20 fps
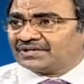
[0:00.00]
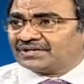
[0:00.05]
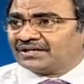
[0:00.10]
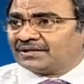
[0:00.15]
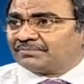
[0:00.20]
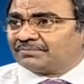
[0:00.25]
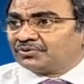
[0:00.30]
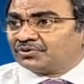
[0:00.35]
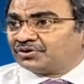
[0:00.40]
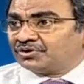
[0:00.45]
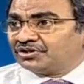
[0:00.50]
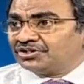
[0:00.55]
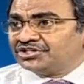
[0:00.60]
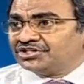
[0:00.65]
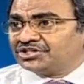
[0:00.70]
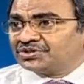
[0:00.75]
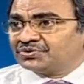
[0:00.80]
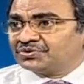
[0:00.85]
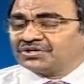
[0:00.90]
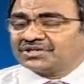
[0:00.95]
అంటే పుట్టుక
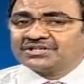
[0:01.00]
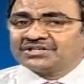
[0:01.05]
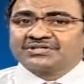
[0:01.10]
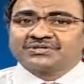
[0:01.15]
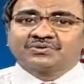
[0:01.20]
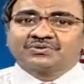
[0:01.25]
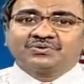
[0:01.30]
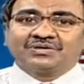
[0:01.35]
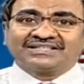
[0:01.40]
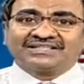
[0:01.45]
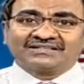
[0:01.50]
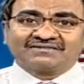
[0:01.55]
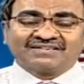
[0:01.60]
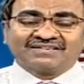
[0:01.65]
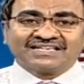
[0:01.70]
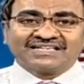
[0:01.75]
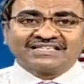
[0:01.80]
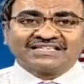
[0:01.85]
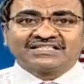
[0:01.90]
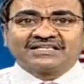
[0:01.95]
నుంచి ఉండొచ్చు
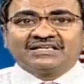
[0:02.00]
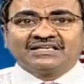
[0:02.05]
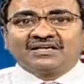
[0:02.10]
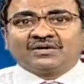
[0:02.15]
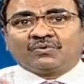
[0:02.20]
అదర్వైజ్